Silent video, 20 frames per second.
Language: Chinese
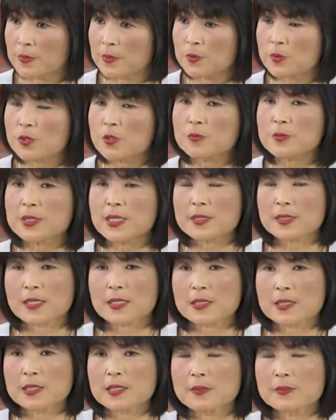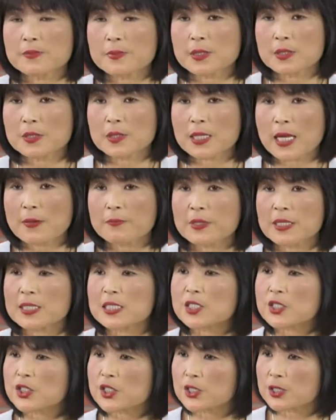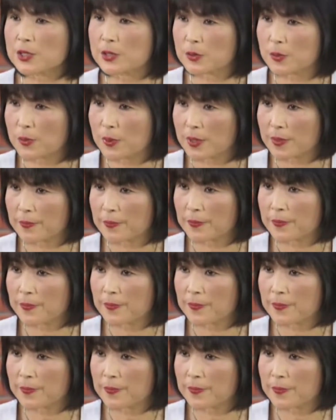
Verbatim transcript: 所以我们在想，是不是他们的饮食习惯